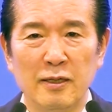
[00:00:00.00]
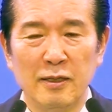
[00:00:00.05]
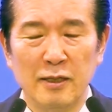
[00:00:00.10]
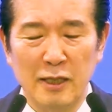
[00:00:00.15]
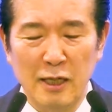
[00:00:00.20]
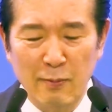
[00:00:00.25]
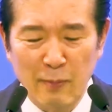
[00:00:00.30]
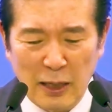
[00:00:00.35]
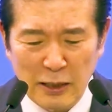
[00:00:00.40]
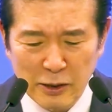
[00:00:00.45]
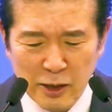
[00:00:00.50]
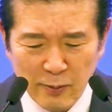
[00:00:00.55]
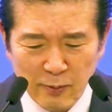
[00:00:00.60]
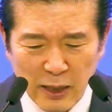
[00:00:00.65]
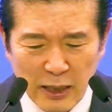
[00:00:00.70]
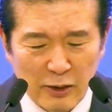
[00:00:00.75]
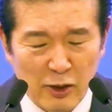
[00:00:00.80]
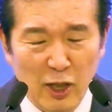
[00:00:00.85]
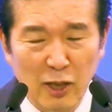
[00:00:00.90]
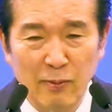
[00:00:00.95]
이
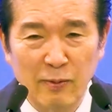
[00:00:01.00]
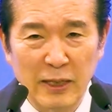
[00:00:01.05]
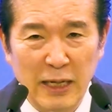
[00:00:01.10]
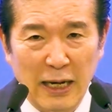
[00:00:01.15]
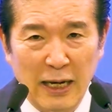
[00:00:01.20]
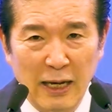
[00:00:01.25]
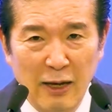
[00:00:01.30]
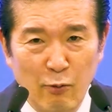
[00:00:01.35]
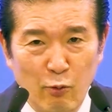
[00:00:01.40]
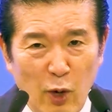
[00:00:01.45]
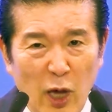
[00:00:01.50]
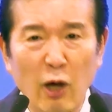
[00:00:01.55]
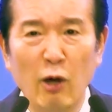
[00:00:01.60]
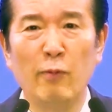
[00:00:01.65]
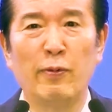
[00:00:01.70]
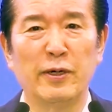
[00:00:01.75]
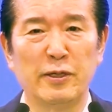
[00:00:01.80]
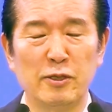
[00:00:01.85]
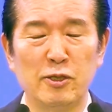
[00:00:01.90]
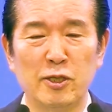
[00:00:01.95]
말씀을 여러분이 아예
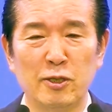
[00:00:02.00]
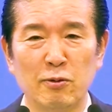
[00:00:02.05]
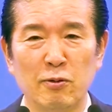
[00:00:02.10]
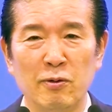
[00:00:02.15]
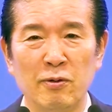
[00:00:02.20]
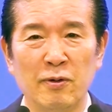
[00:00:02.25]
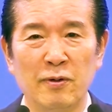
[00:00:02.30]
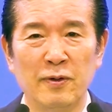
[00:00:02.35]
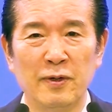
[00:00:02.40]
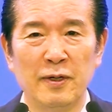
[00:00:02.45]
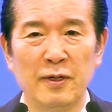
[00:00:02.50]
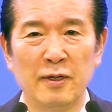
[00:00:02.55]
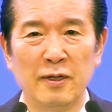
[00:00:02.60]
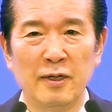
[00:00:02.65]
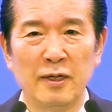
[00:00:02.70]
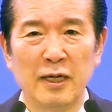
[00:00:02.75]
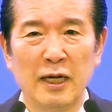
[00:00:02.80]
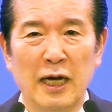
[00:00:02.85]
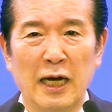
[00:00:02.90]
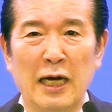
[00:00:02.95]
외워버리시고
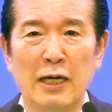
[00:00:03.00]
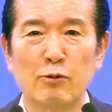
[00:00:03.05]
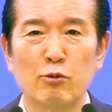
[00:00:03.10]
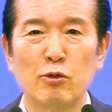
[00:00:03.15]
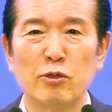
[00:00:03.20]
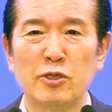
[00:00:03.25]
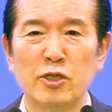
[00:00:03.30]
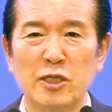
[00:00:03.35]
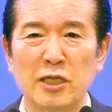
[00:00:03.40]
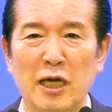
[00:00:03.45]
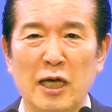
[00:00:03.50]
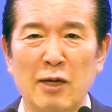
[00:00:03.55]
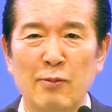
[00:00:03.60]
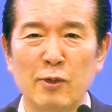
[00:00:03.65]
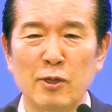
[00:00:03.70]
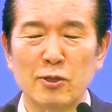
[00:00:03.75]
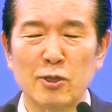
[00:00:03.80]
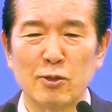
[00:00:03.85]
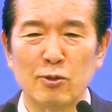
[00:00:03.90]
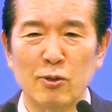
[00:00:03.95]
하루를
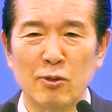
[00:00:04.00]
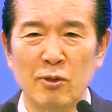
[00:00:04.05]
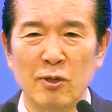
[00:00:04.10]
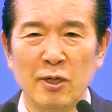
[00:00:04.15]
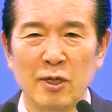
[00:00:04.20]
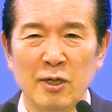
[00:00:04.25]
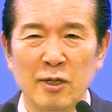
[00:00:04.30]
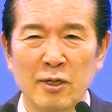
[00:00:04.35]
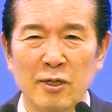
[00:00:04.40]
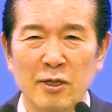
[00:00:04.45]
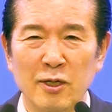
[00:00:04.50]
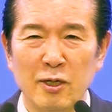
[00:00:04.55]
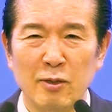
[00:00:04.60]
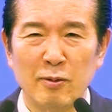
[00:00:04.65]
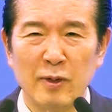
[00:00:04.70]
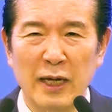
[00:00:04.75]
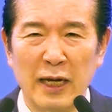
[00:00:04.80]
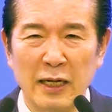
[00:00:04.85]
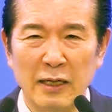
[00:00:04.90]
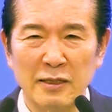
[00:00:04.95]
시작하면서도
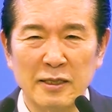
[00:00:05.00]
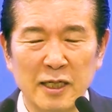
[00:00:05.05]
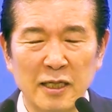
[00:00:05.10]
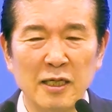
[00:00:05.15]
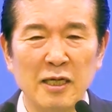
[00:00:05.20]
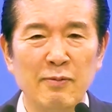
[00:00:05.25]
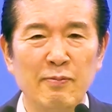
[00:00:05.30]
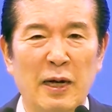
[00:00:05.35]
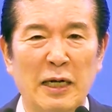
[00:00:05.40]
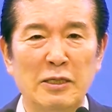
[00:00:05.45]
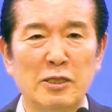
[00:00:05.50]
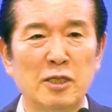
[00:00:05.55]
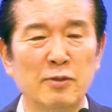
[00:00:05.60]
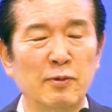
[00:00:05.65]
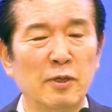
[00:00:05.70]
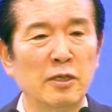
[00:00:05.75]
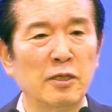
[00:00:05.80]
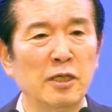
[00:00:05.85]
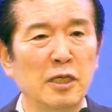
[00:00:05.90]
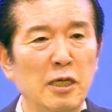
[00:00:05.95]
여러분 항상 이
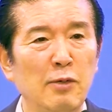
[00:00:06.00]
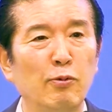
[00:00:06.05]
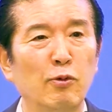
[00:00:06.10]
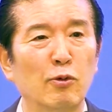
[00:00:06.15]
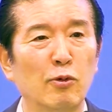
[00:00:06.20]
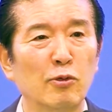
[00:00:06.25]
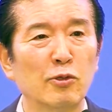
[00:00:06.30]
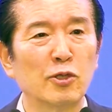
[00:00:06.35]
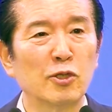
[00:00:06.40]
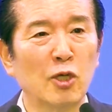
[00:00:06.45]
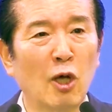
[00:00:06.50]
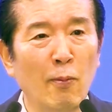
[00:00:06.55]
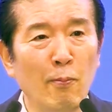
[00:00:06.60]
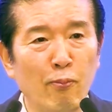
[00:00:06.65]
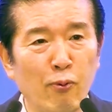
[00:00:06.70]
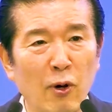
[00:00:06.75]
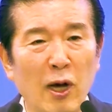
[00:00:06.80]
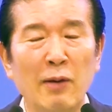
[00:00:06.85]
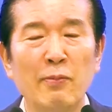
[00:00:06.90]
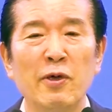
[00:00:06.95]
말씀을 입으로
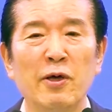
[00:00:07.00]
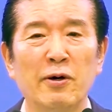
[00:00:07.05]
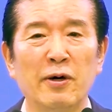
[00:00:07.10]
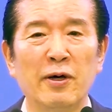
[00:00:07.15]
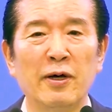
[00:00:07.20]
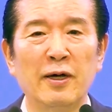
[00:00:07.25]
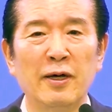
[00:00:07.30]
선포하며